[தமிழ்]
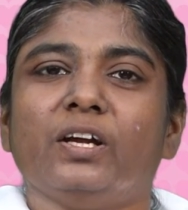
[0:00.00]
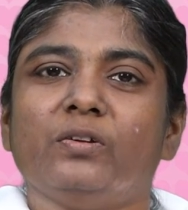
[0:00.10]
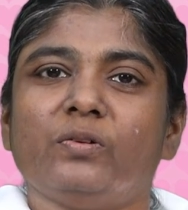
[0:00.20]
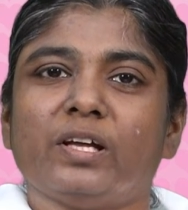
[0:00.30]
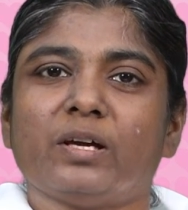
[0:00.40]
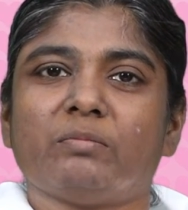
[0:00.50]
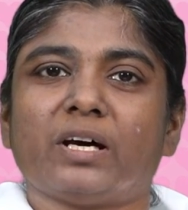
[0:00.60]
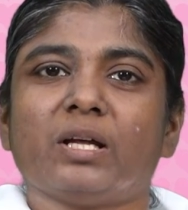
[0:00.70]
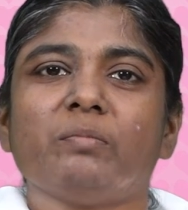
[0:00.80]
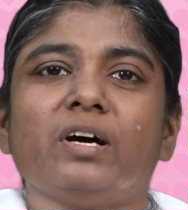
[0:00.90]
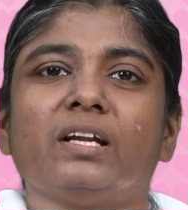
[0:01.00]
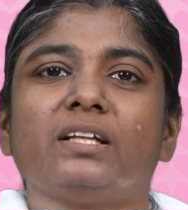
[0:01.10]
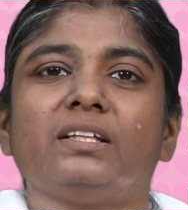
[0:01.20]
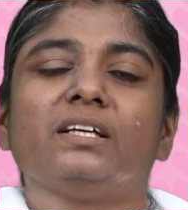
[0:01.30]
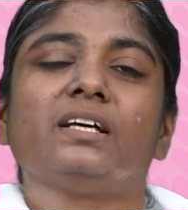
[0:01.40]
என்னுடைய
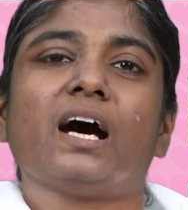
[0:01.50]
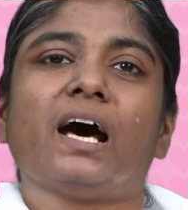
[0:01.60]
மனமானது